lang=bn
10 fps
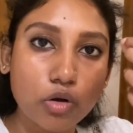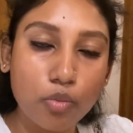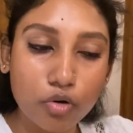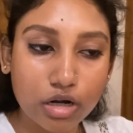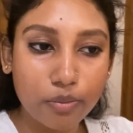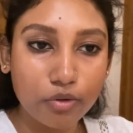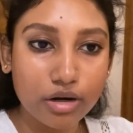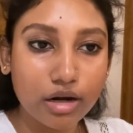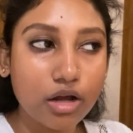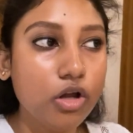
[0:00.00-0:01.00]
ওপরটা পড়ি
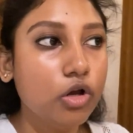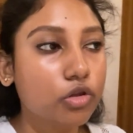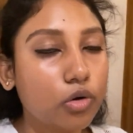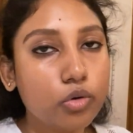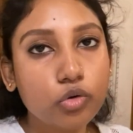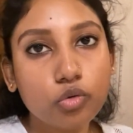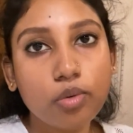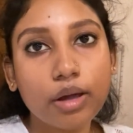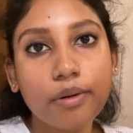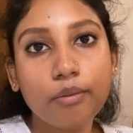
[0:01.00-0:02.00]
না তখন
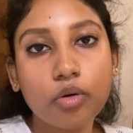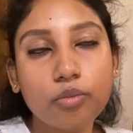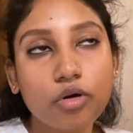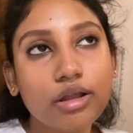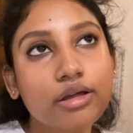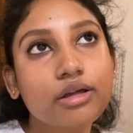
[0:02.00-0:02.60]
টুবাই বা বোন বলে